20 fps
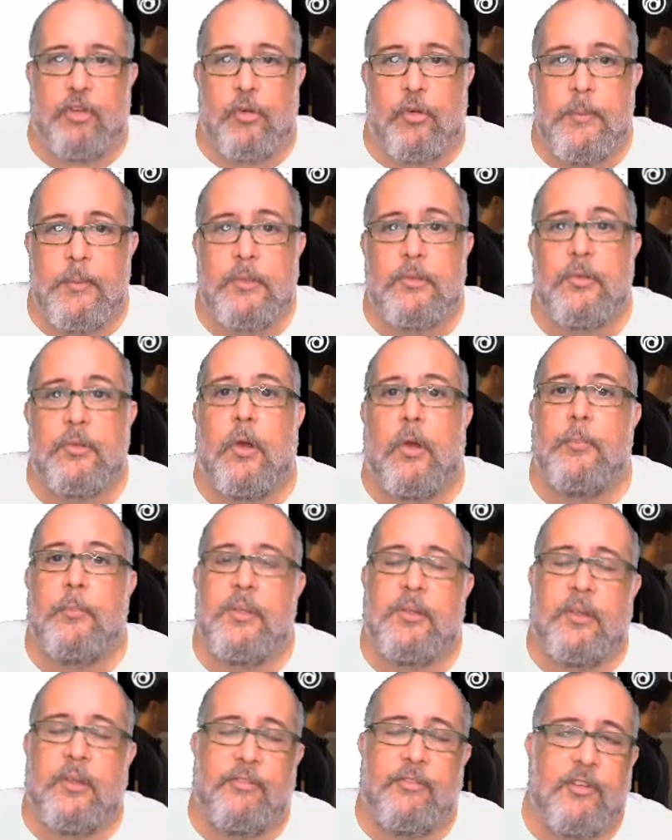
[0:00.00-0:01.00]
Começou, a
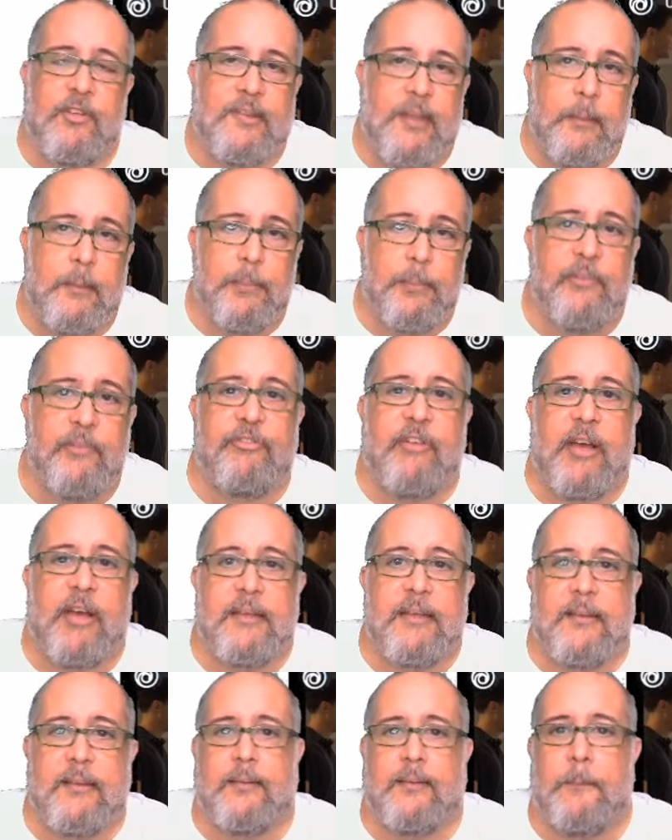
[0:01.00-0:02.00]
Ubisoft sempre
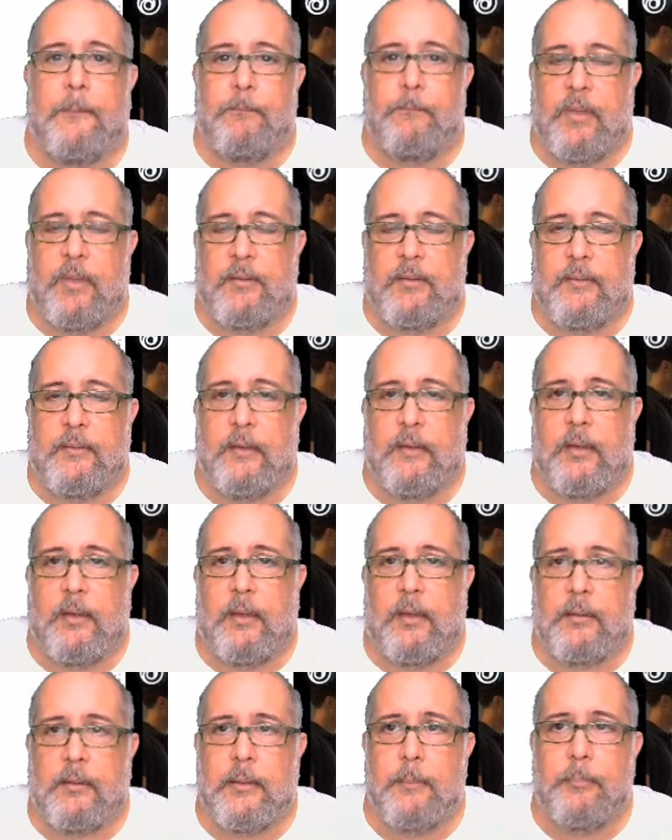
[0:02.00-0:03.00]
faz essa,
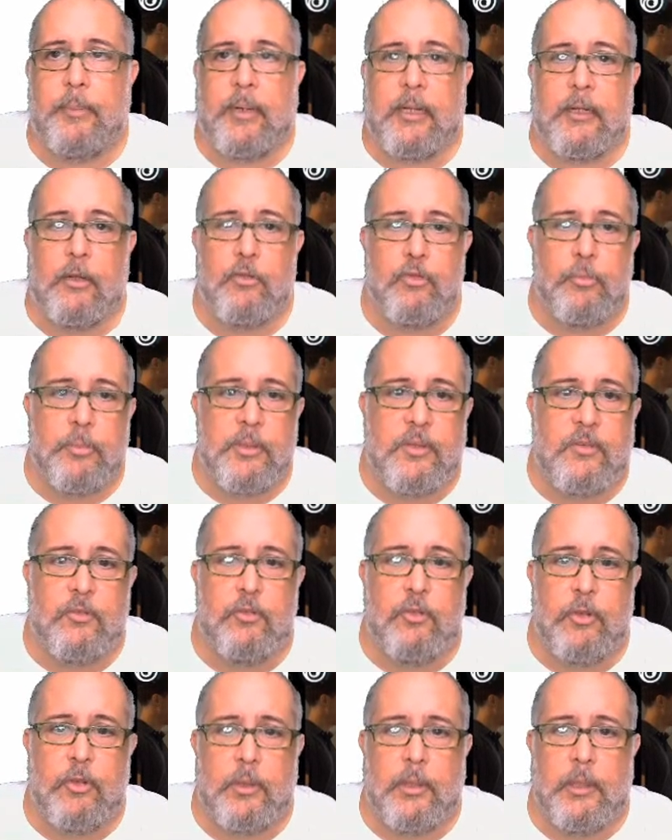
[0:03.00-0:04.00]
essa temporada de,
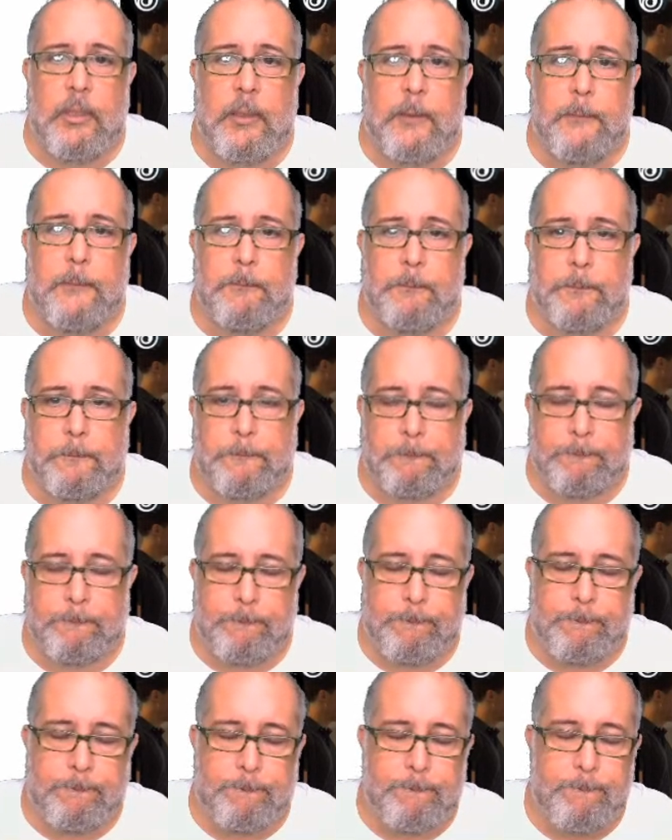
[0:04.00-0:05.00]
de,
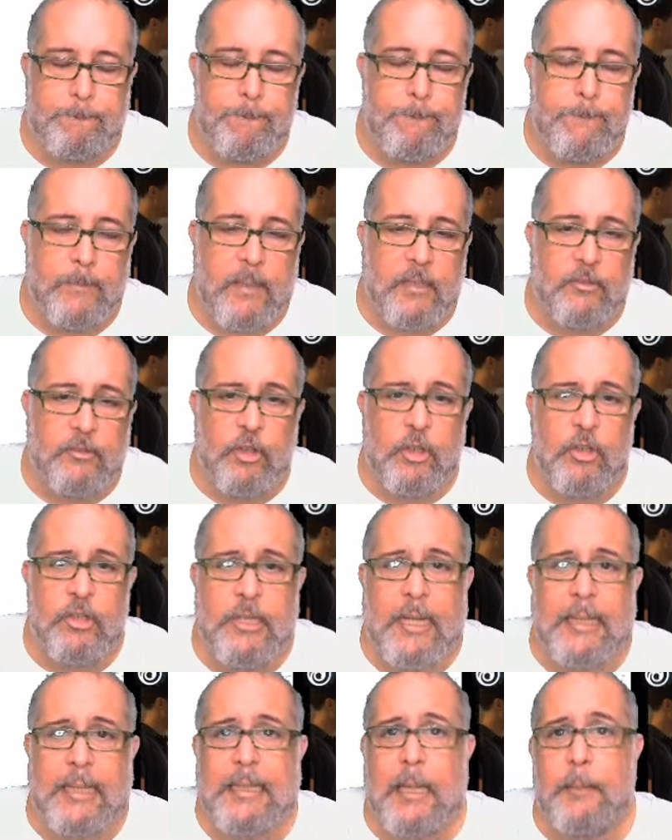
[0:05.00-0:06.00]
de
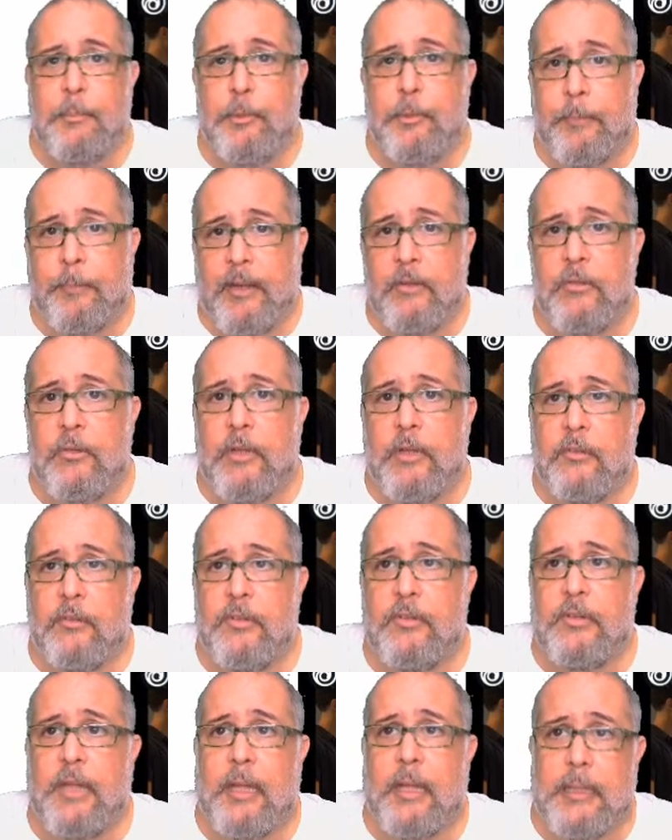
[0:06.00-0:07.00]
startups para ajudar as
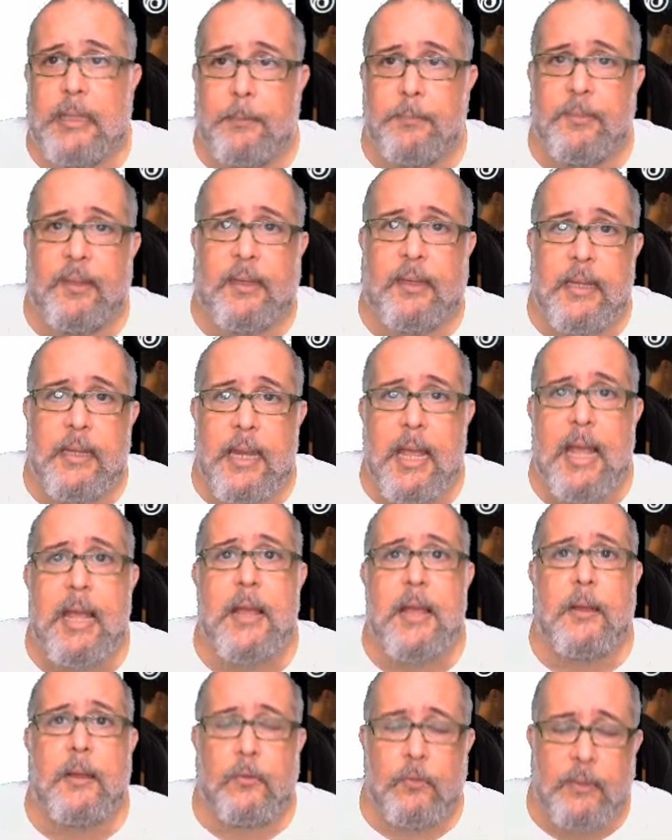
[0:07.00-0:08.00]
startups a
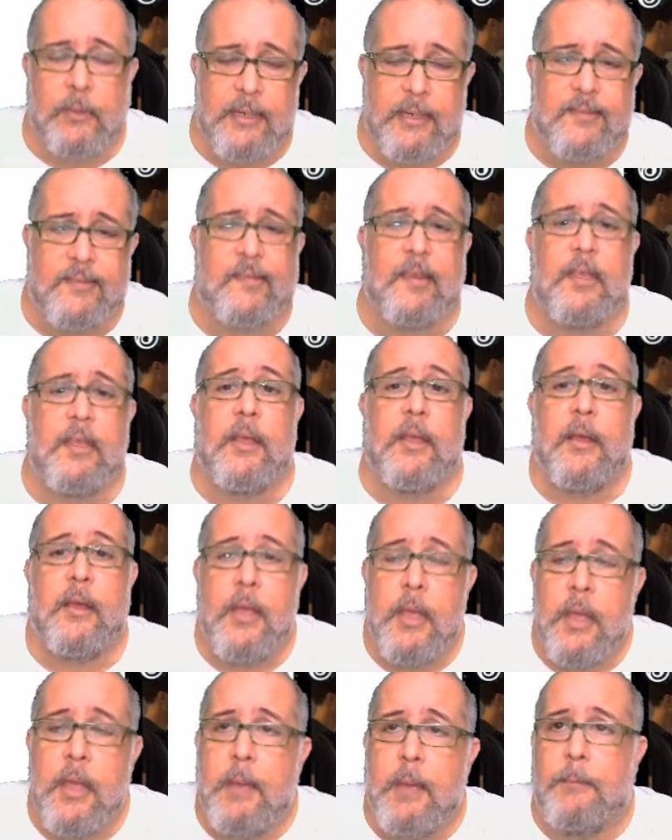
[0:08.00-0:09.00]
criar, crescer,
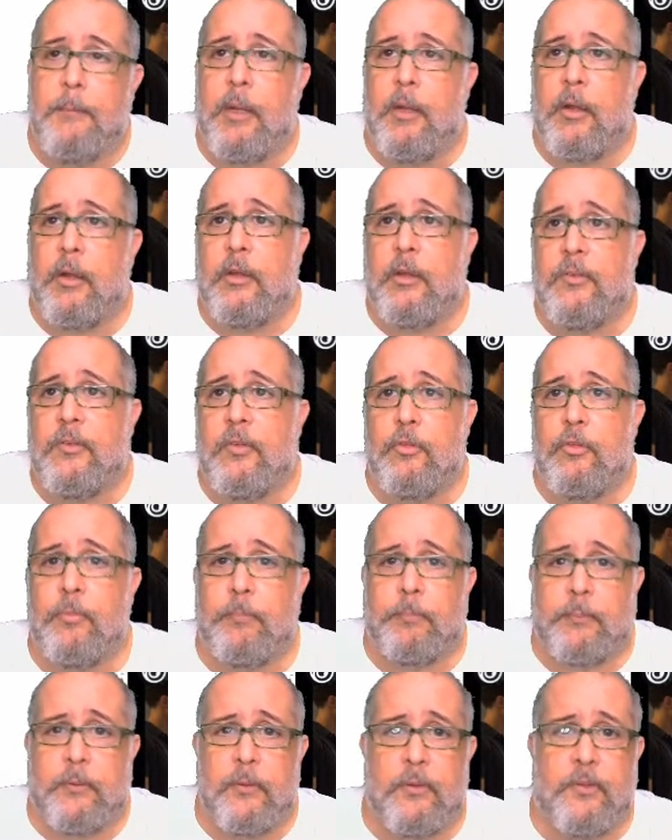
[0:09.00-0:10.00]
melhorar seus,
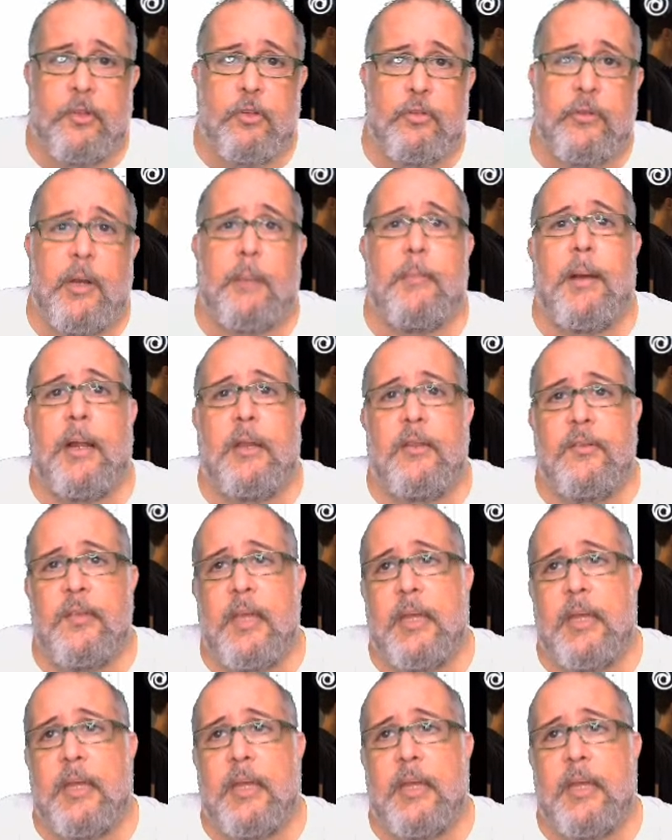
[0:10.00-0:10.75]
seus trabalhos.